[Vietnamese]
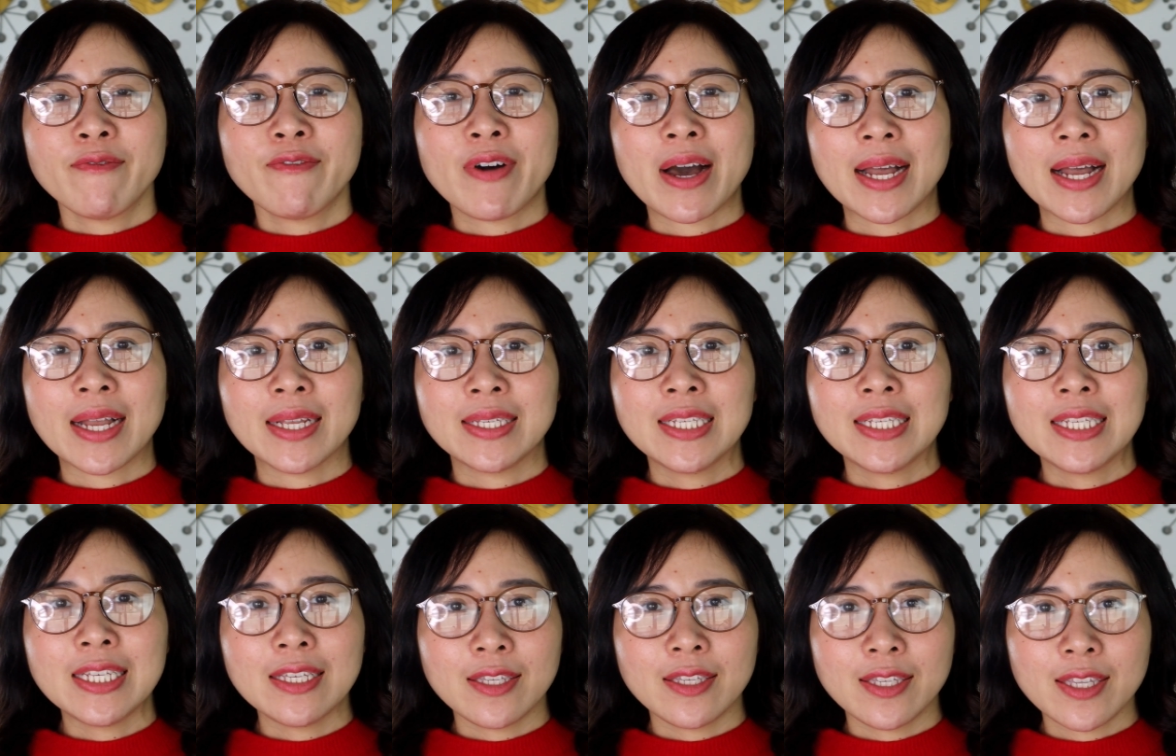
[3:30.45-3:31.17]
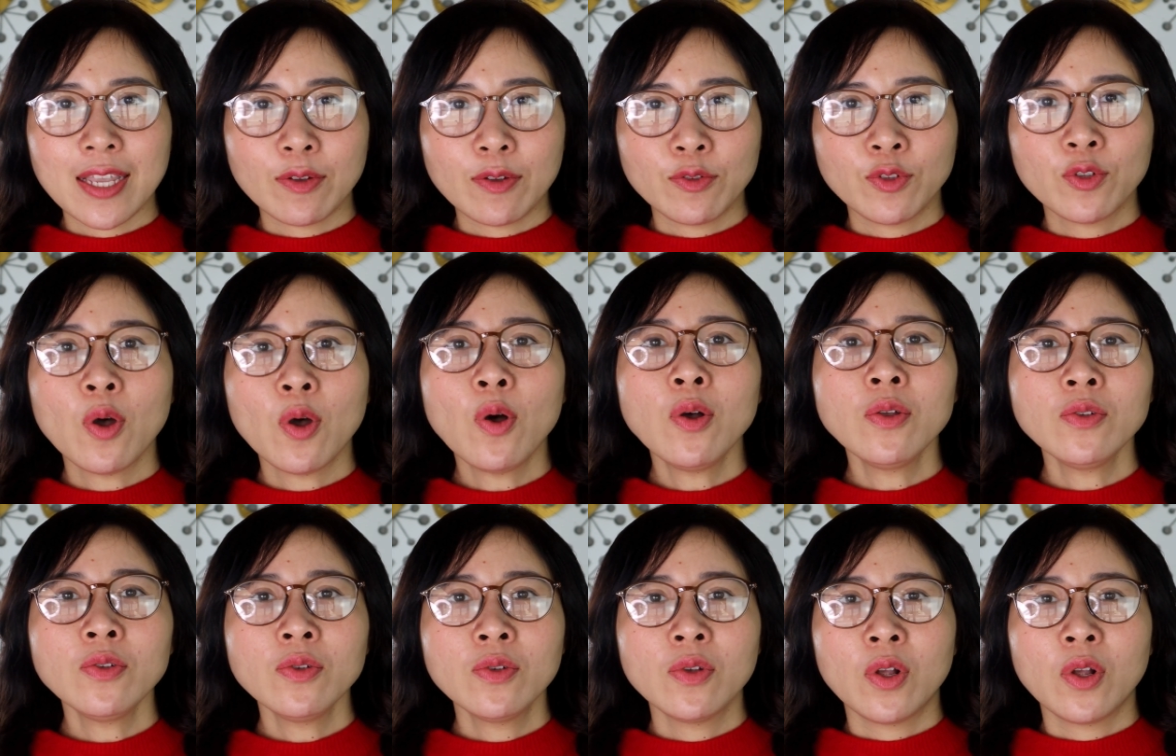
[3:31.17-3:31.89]
Và trị sẹo
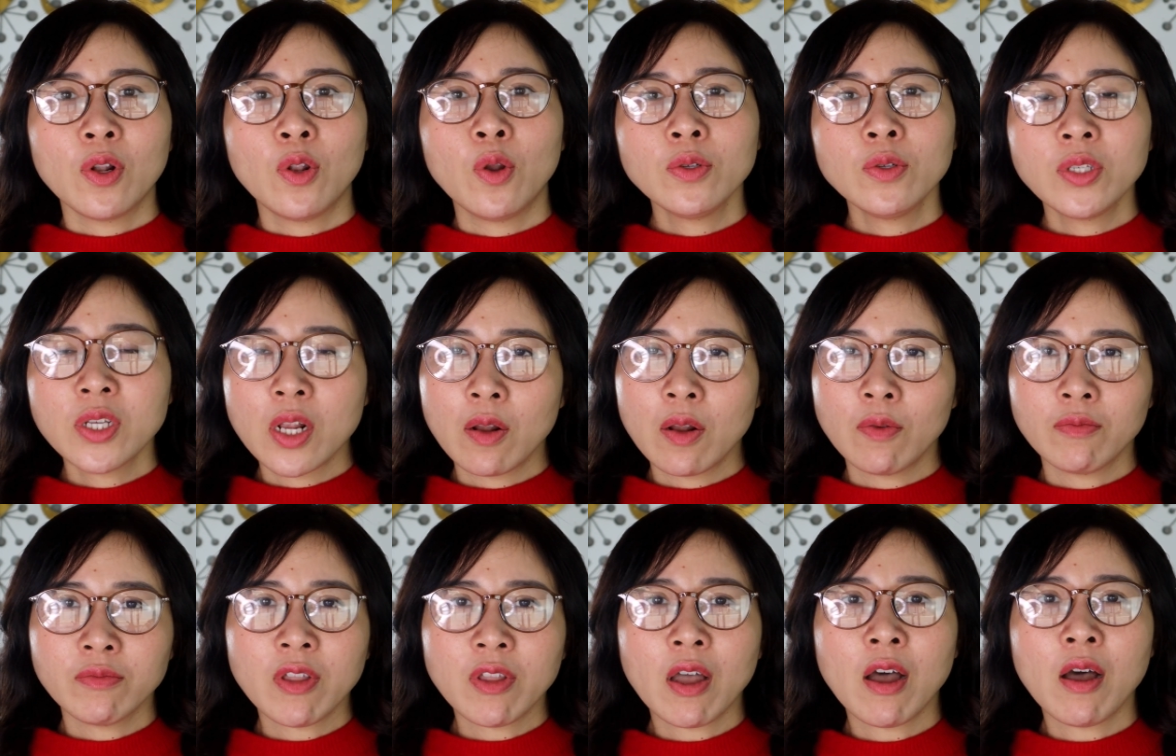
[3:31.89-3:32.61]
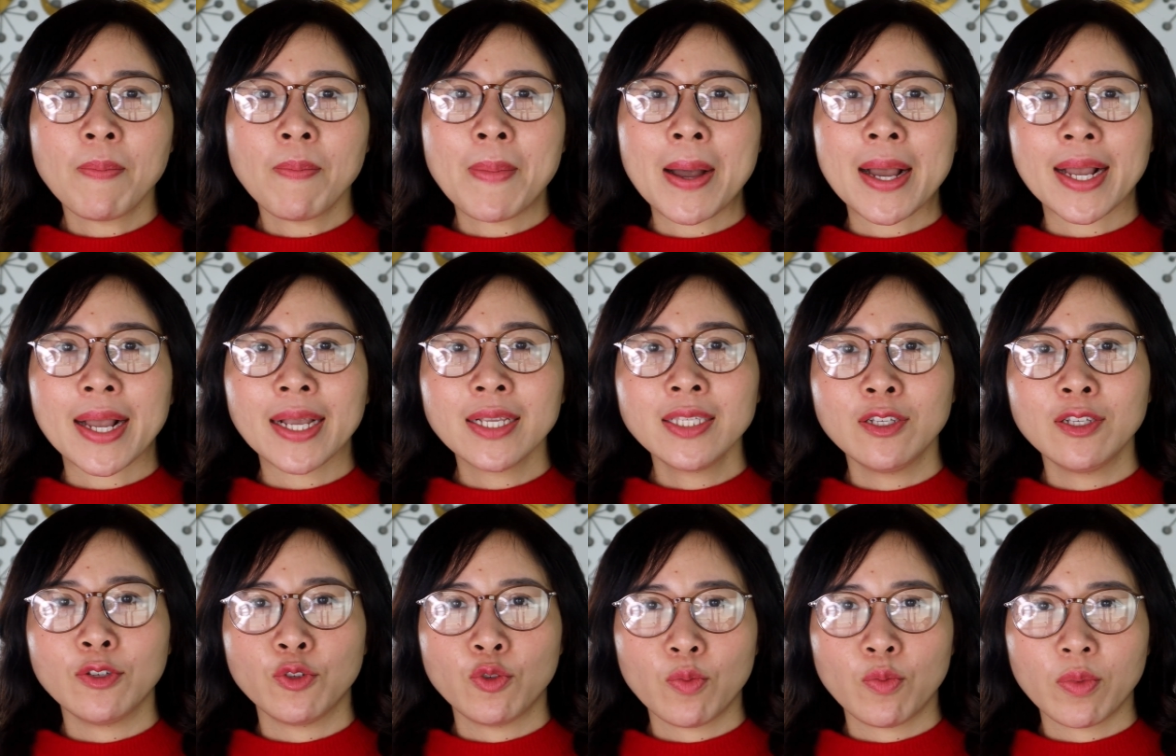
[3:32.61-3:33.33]
rỗ, lỗ chân lông to bằng
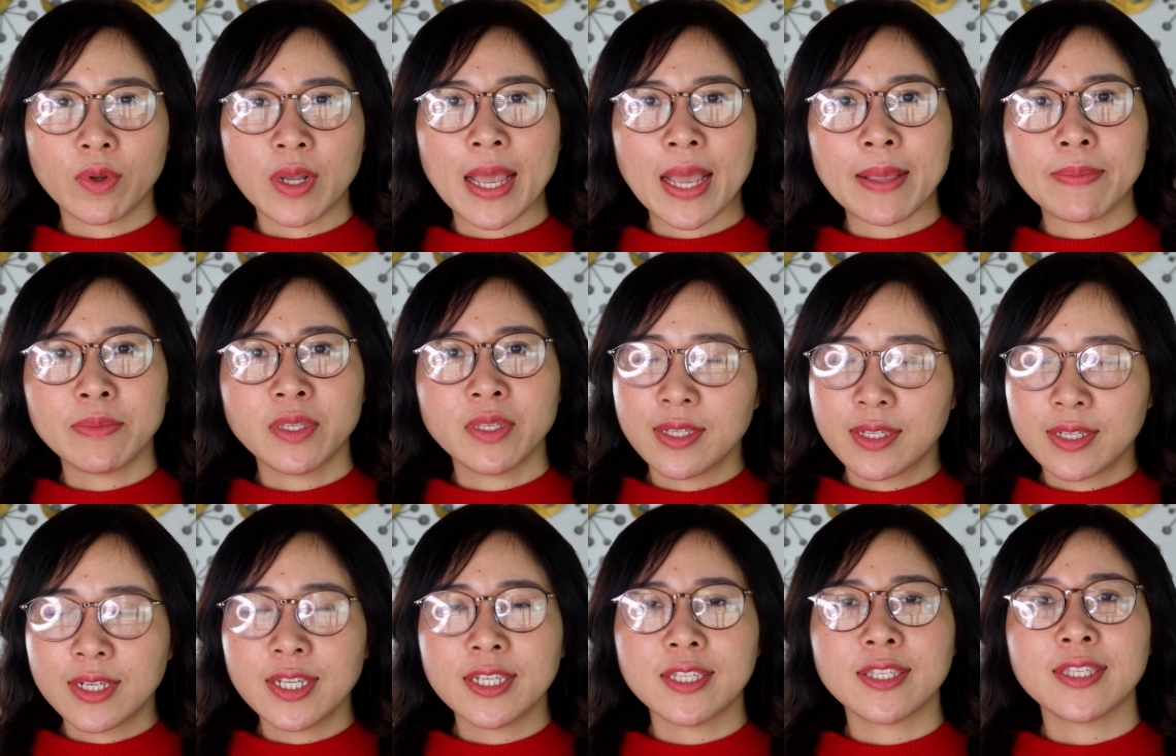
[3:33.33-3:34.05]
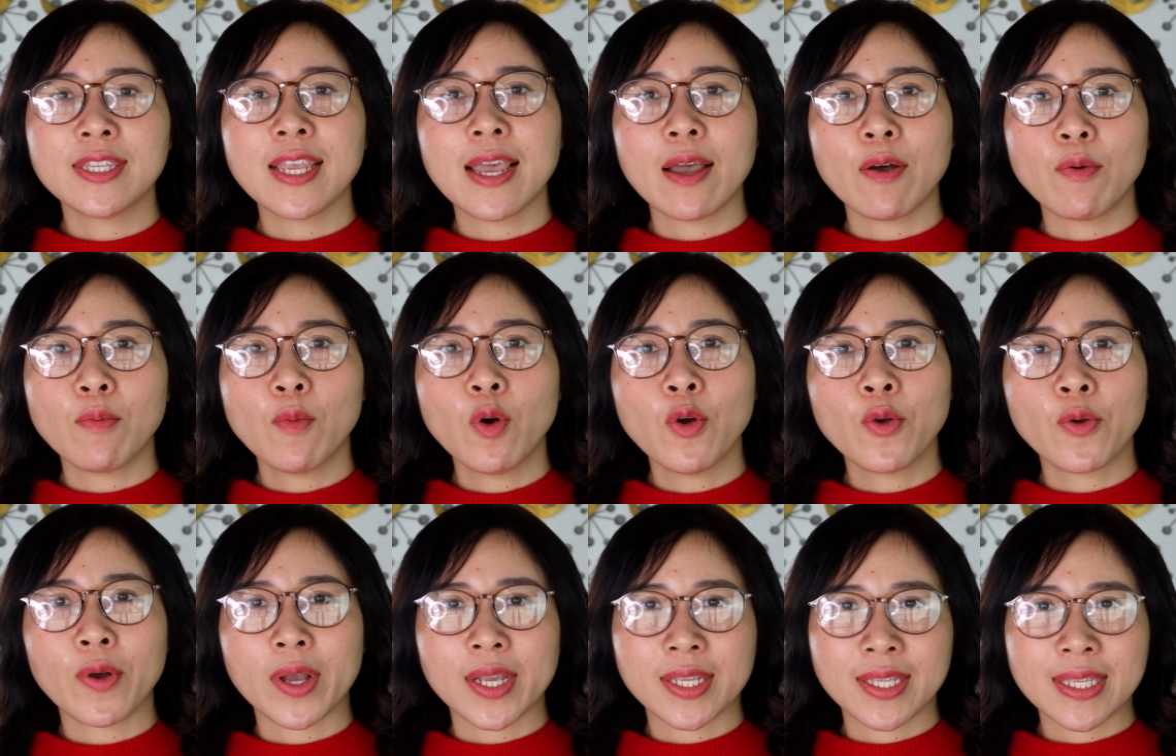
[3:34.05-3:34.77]
cách sử dụng kem trị sẹo
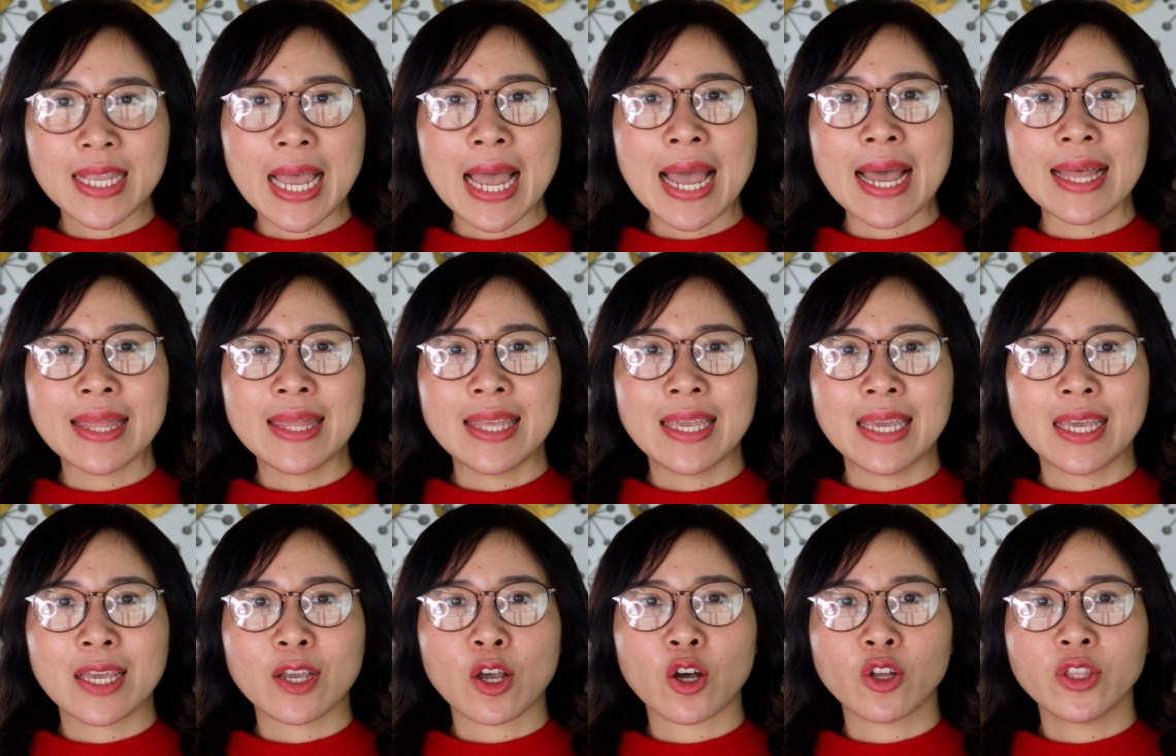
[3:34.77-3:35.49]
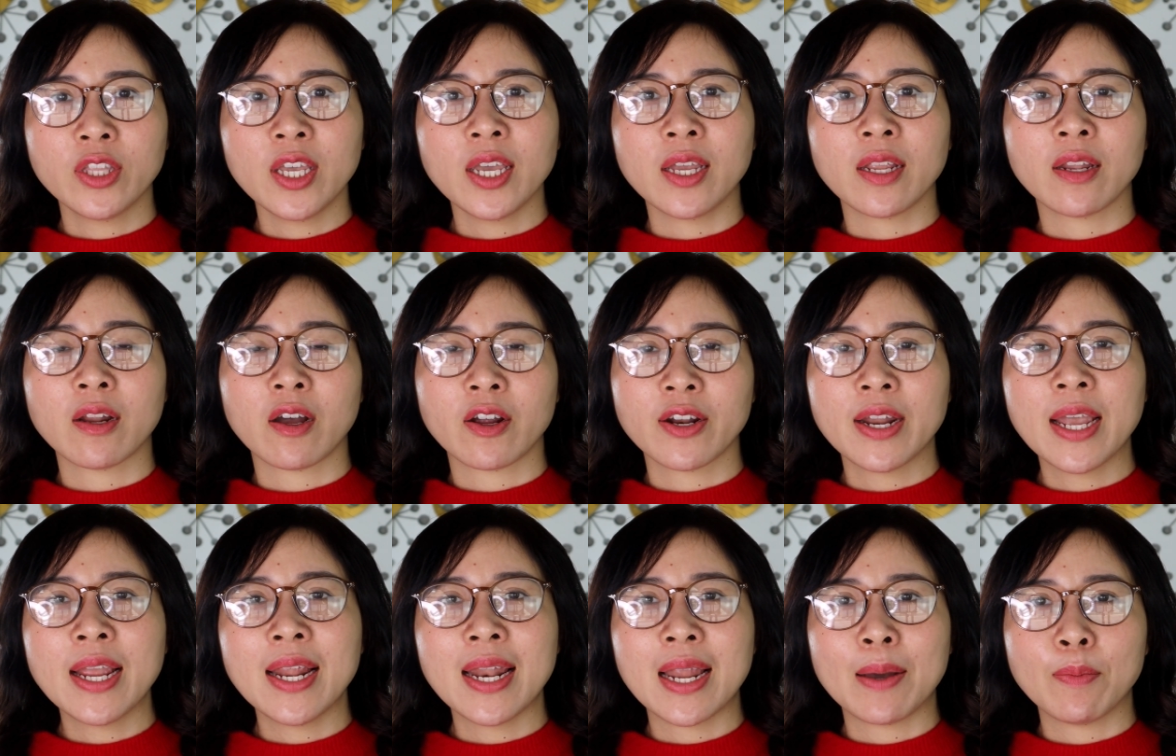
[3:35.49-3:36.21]
bôi ngoài da thì có thể
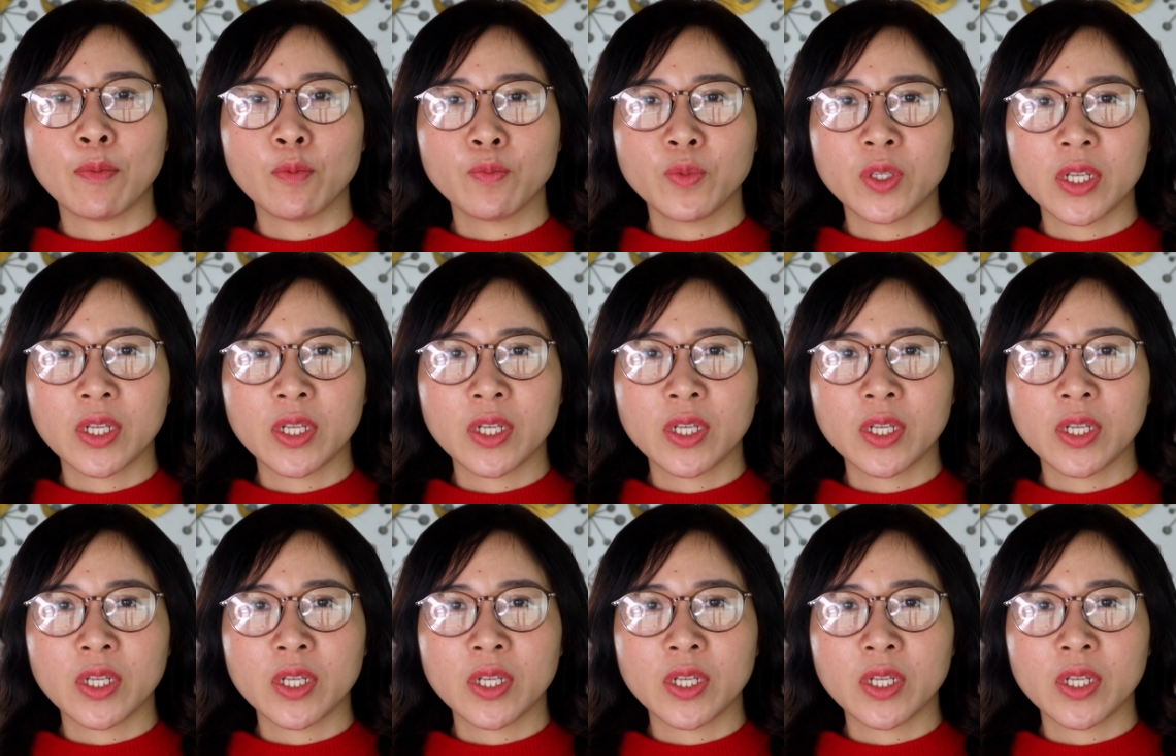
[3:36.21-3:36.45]
nói đây